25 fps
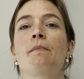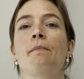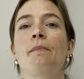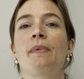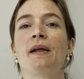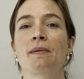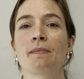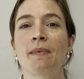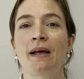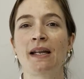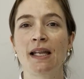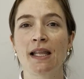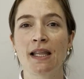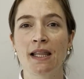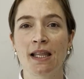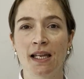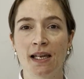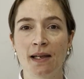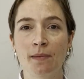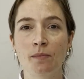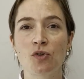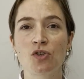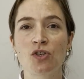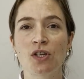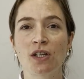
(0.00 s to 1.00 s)

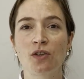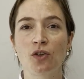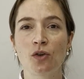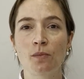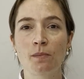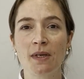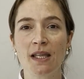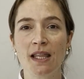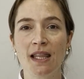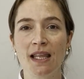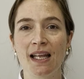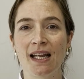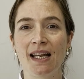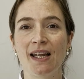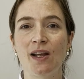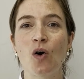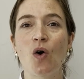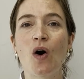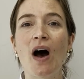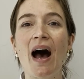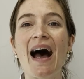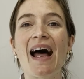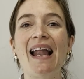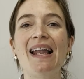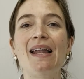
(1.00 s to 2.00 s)
permaneceremos en
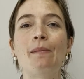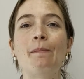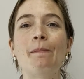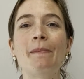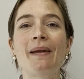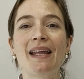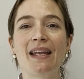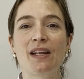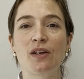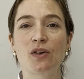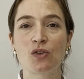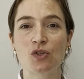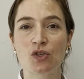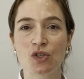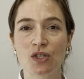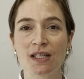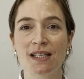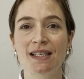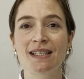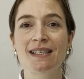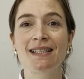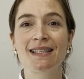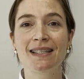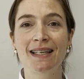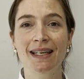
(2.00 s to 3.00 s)
domicilio al menos
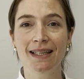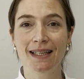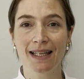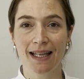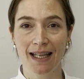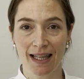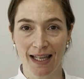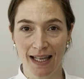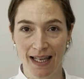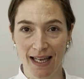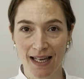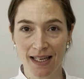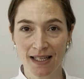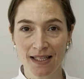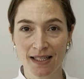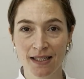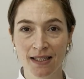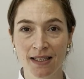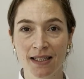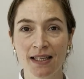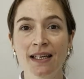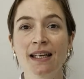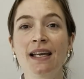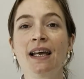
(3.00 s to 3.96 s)
7 días,